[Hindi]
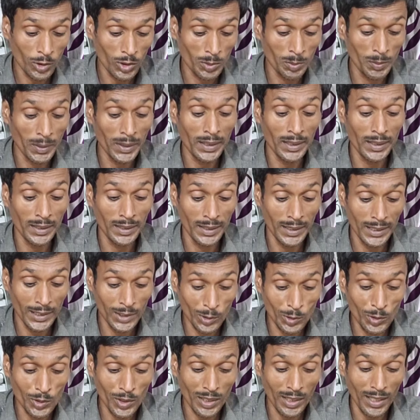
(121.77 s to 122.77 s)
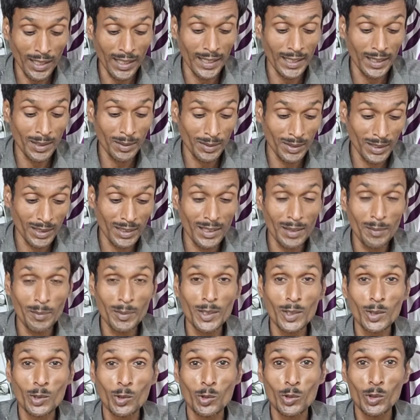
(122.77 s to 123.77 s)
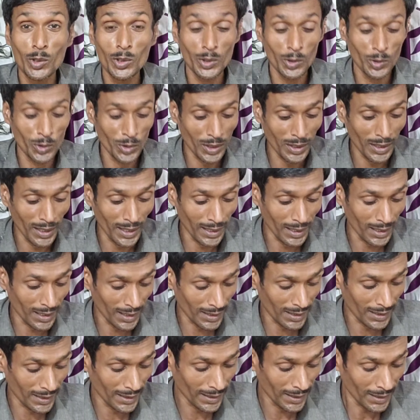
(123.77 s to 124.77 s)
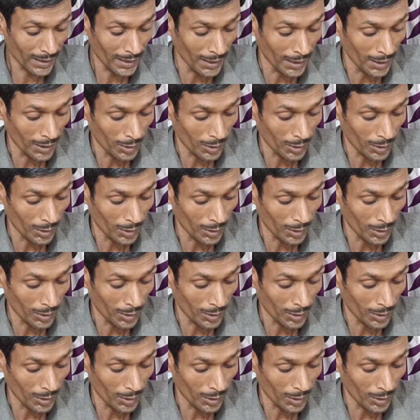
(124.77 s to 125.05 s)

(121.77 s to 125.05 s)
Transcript: की तो इसमें कितनी यूजर गाइड है देखने में तो दो दो यूजर गाइड लग रही है